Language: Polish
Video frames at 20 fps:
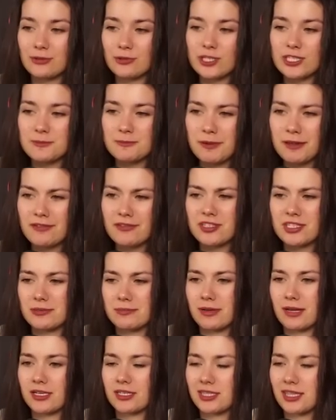to jest pierwszy
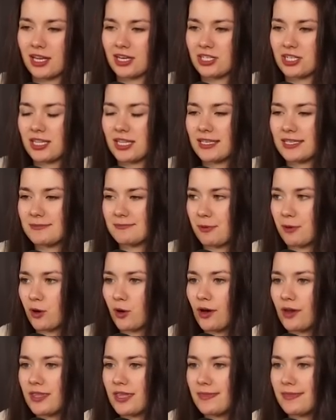mecz, także na
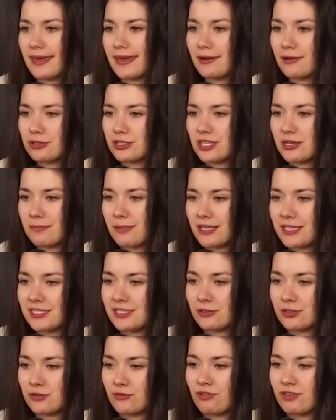spokojnie. Najgorzej
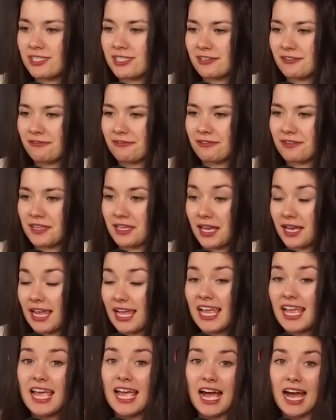będzie oczywiście w finale,
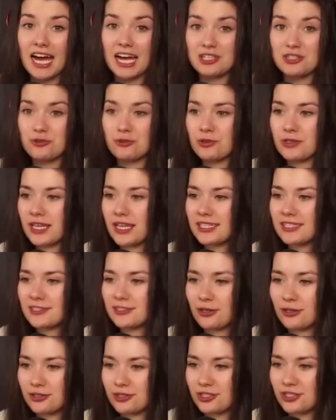a czuję
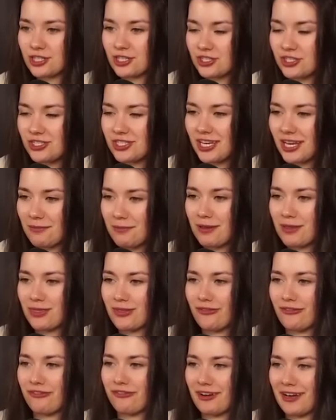coś, że dzisiaj
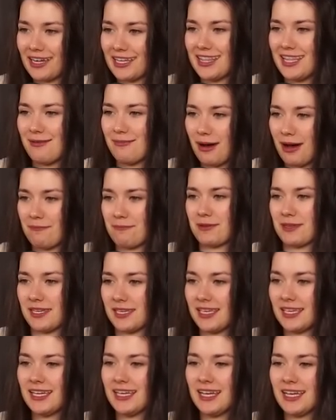będą fajne
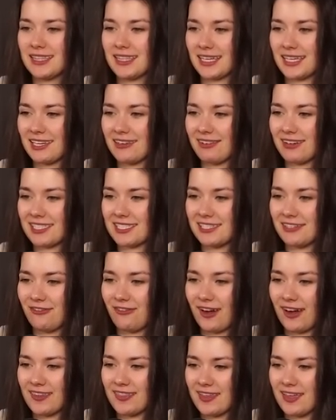mapki takie właśnie
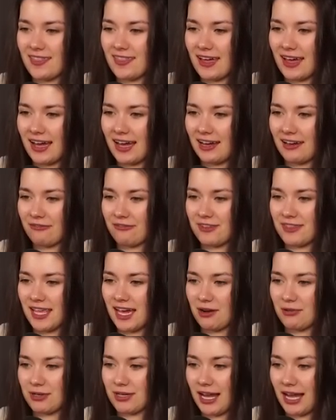fajne na
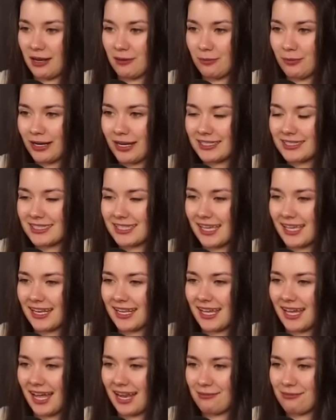finały. Albo
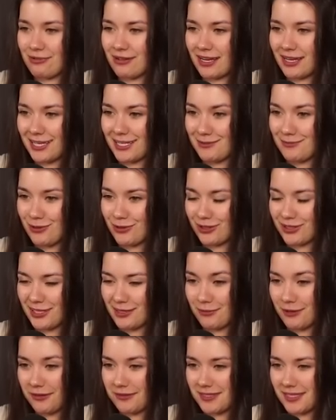lasery, albo jakieś
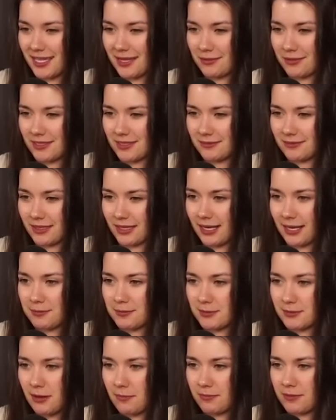miotki, moim zdaniem to są
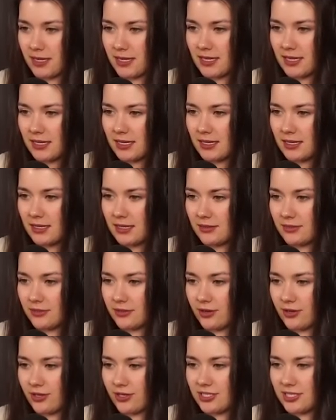najlepsze mapki.
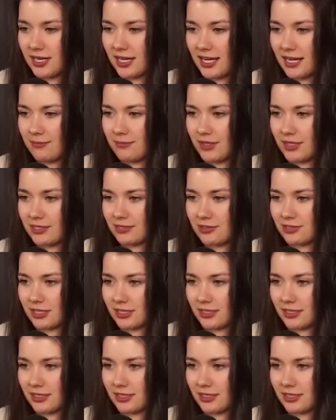No i czekam na coś